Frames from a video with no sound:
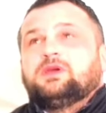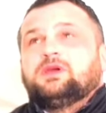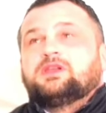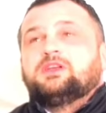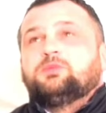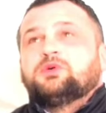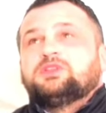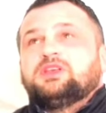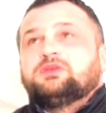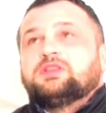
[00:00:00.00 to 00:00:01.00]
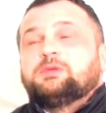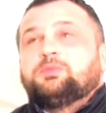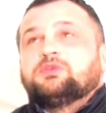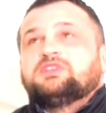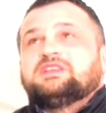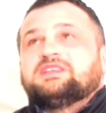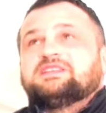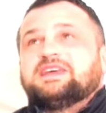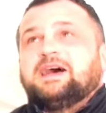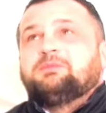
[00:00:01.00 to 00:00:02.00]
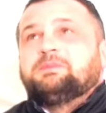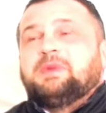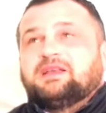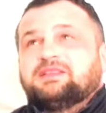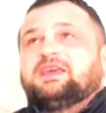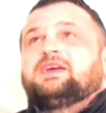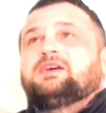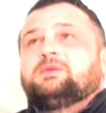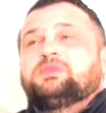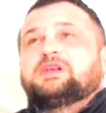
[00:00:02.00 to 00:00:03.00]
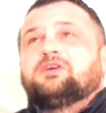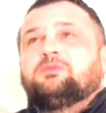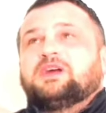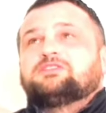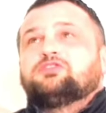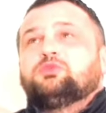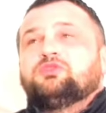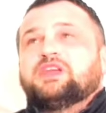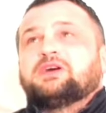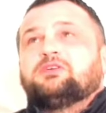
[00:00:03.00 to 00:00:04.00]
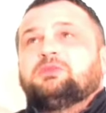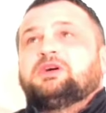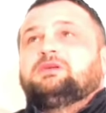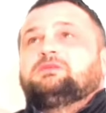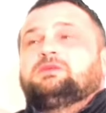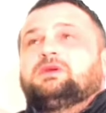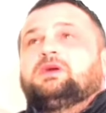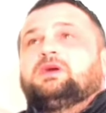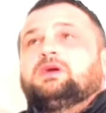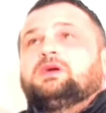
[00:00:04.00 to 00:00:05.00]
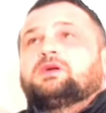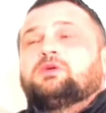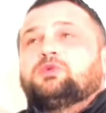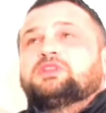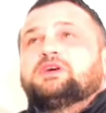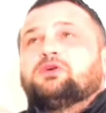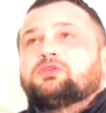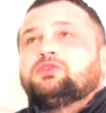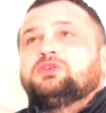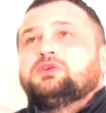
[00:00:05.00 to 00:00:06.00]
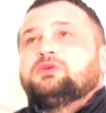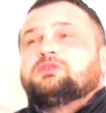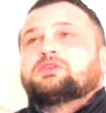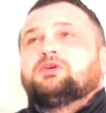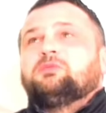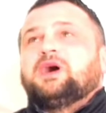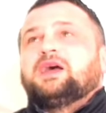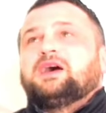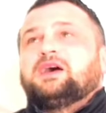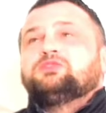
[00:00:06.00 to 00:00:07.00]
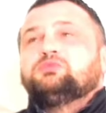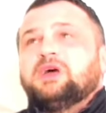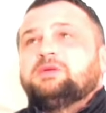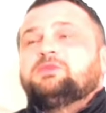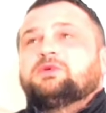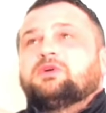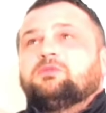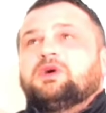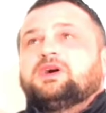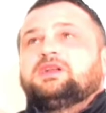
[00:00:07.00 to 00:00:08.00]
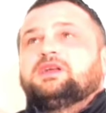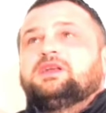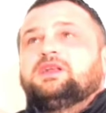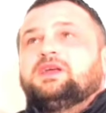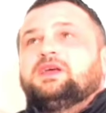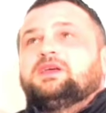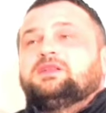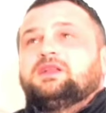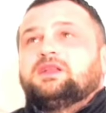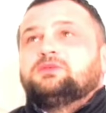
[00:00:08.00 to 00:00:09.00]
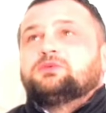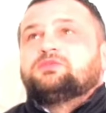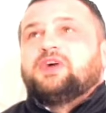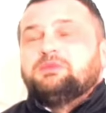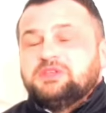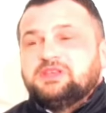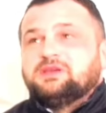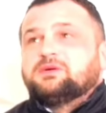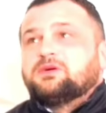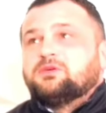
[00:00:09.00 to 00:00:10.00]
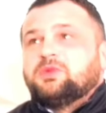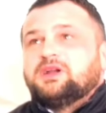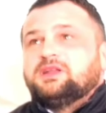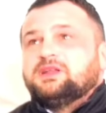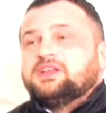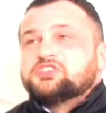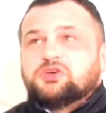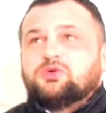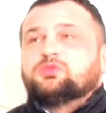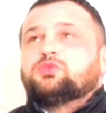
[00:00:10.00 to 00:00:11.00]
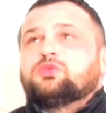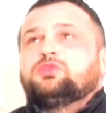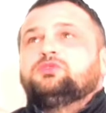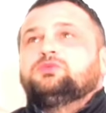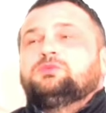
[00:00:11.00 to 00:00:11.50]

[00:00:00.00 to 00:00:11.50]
Quelle beauté de déposer ses armes par terre, là, puis combattre ce mauvais combat. Comme on est orgueilleux, on se combat à nous-mêmes, on combat notre famille, on combat les, les gens autour de nous.